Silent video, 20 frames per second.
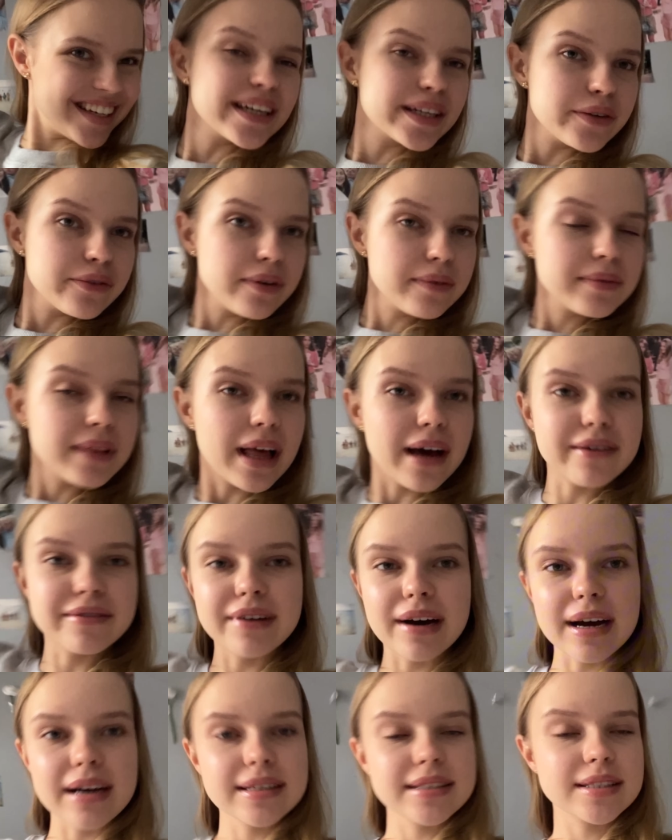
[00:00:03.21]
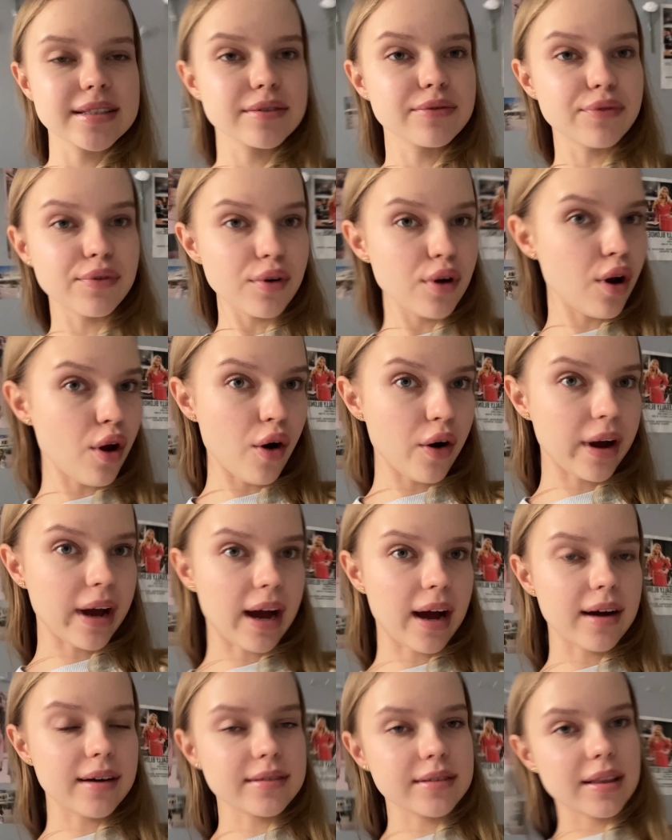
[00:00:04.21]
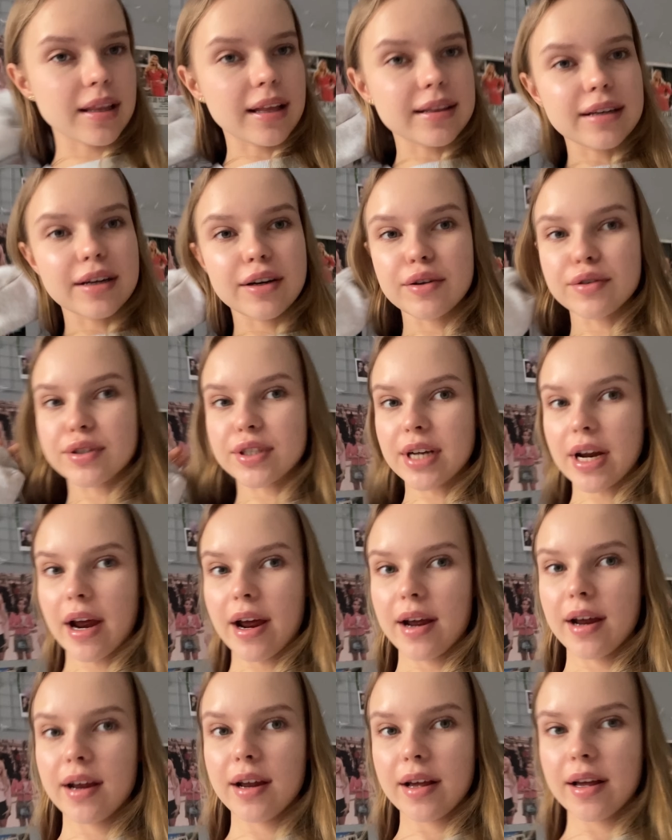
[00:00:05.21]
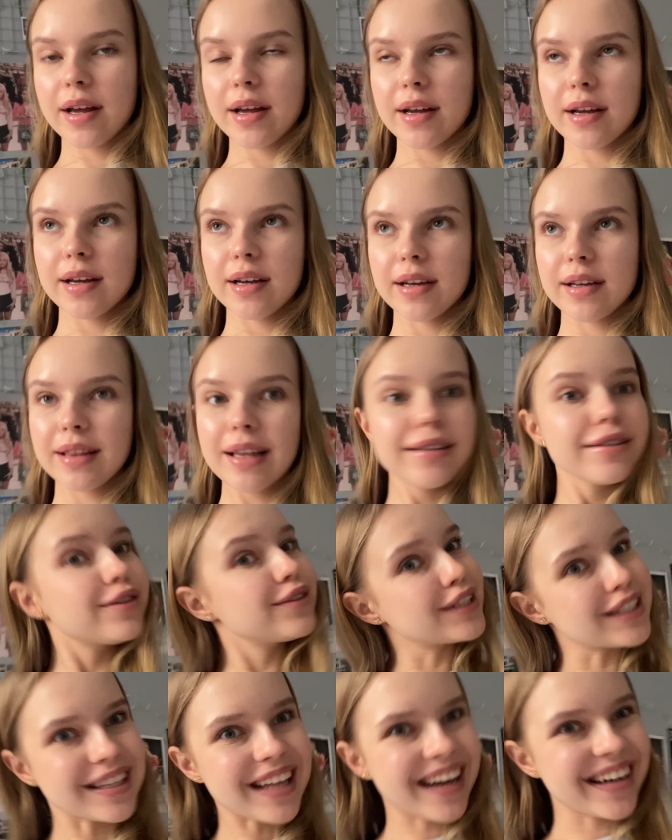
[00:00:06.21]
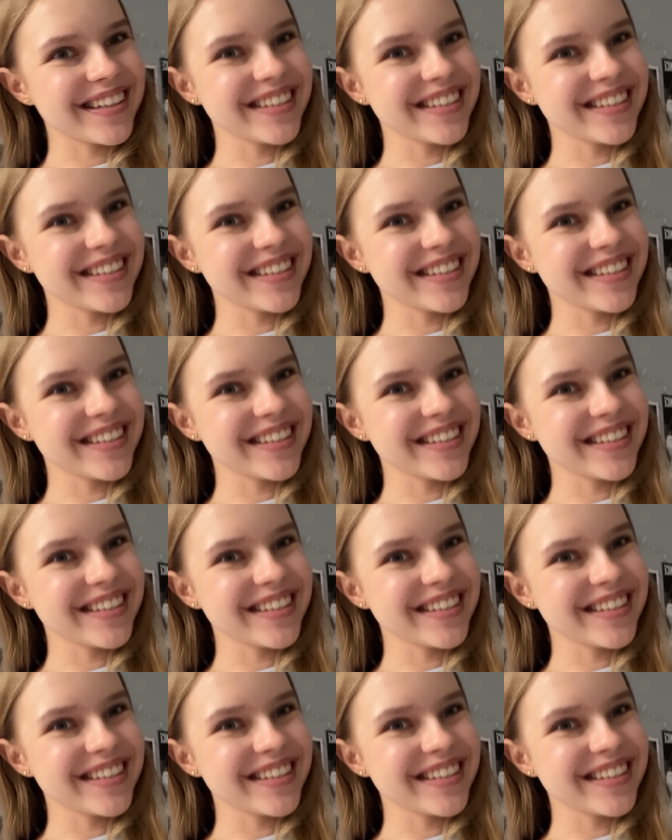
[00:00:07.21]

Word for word: Nagrywam dla was vloga, dlatego że... Dlatego, że tak.